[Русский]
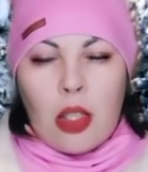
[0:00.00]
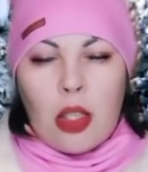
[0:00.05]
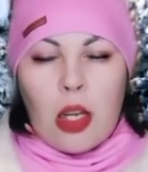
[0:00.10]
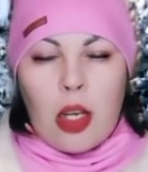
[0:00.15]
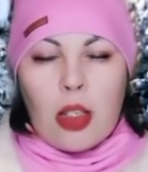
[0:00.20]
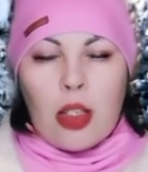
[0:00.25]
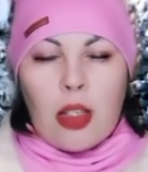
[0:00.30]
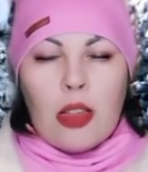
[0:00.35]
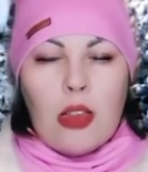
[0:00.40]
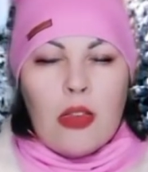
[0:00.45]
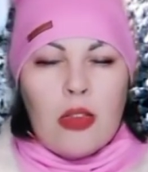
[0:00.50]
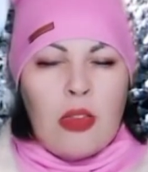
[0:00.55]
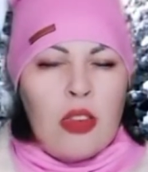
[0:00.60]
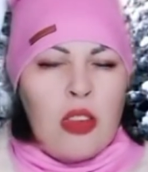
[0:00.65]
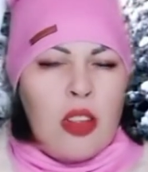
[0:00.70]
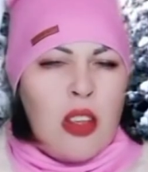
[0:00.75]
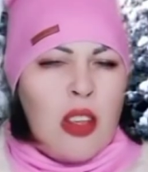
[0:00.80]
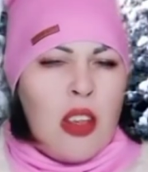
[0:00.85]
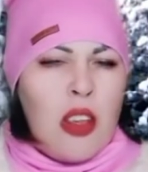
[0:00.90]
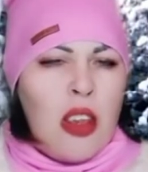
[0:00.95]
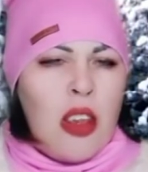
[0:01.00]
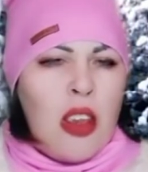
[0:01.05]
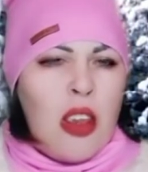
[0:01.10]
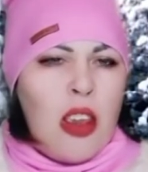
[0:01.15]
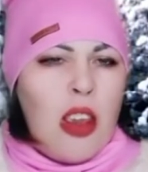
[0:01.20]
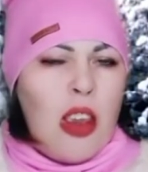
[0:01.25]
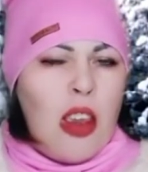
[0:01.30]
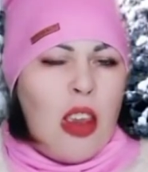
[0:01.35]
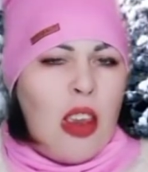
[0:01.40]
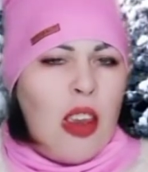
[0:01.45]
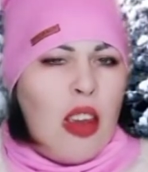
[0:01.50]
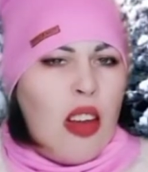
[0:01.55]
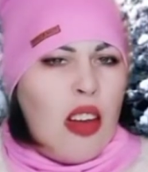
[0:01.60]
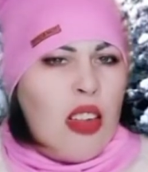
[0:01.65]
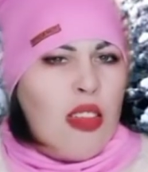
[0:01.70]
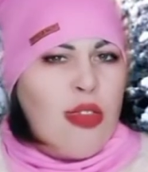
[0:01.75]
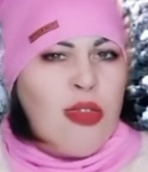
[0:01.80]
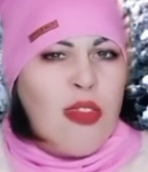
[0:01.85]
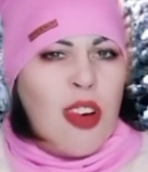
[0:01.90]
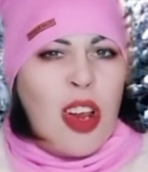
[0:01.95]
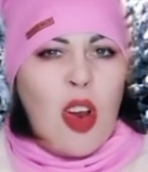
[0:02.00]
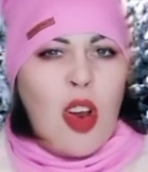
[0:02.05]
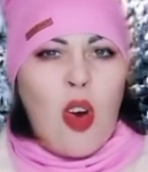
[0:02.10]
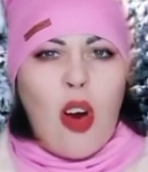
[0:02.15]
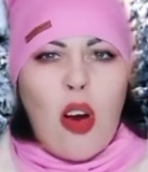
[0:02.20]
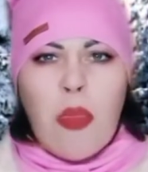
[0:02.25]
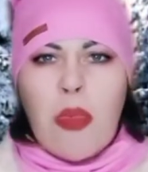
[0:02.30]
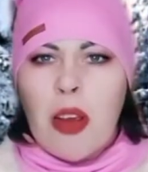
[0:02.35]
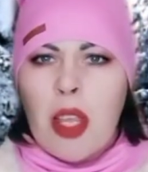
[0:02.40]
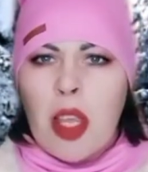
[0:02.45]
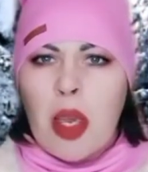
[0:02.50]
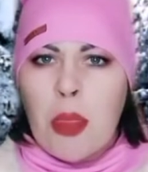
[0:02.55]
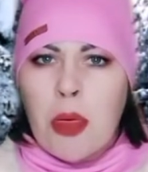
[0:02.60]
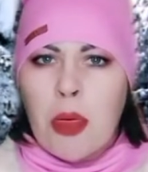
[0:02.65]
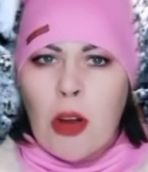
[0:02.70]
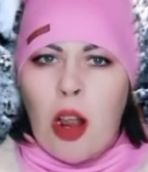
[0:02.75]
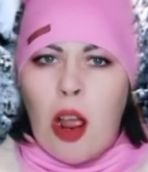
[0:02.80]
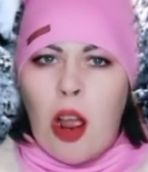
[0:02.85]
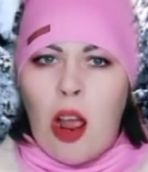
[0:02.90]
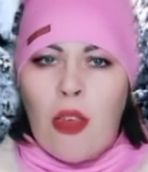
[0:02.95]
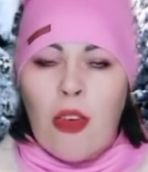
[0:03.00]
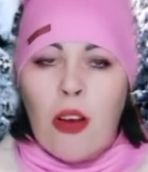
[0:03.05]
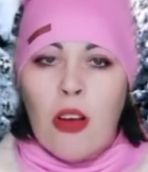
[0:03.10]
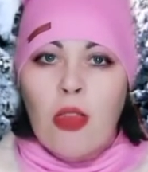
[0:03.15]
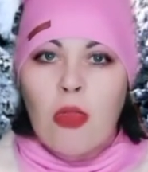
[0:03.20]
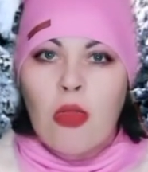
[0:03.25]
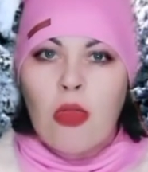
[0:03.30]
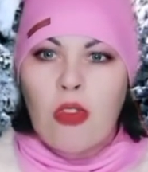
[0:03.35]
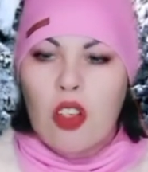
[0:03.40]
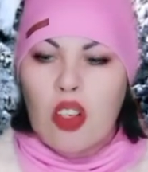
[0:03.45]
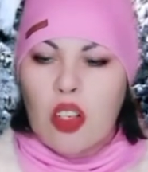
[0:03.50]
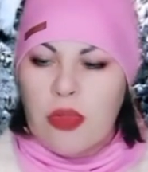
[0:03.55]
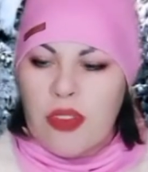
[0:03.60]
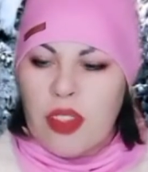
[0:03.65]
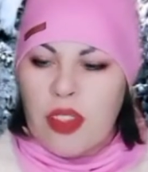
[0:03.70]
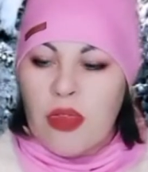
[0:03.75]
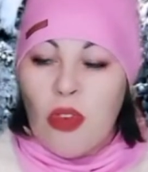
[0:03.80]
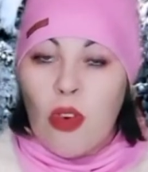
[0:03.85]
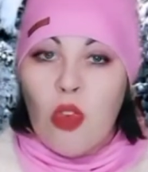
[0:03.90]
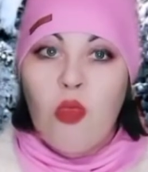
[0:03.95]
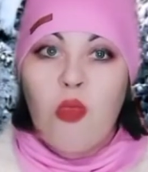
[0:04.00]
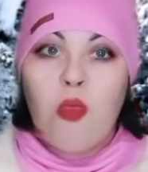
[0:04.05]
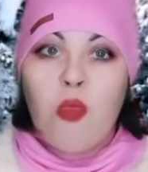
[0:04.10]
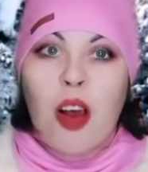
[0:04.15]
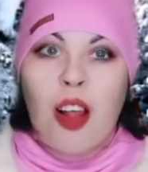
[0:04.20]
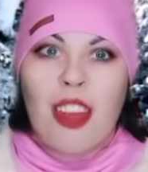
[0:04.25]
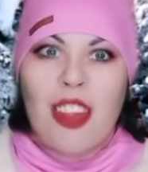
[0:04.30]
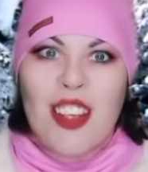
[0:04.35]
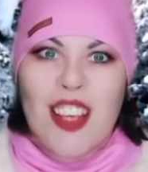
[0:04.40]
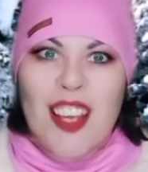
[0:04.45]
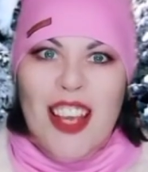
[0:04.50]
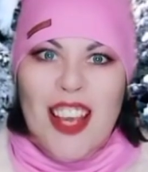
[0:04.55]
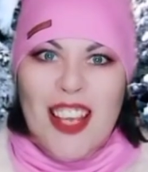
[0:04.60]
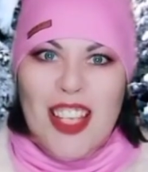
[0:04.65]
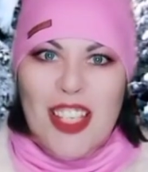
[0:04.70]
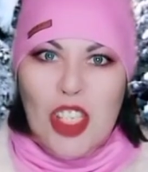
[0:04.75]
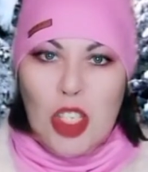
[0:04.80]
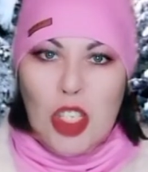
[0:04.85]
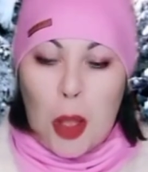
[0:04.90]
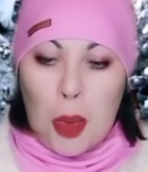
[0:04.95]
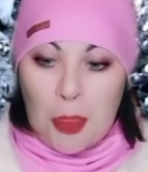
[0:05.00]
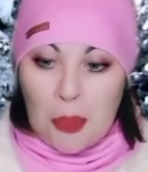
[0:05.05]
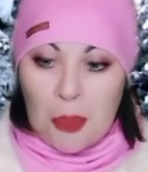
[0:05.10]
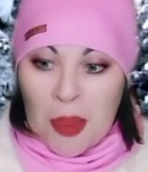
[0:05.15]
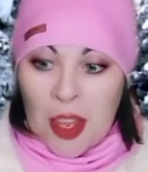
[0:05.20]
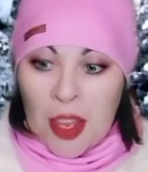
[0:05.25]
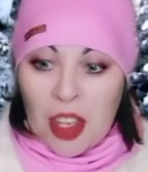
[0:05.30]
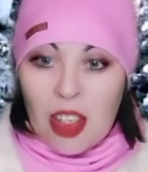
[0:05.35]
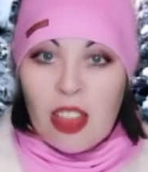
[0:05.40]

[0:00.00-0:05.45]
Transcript: Третий говорит, не, вы оба не правы, лучше всего в подъезде.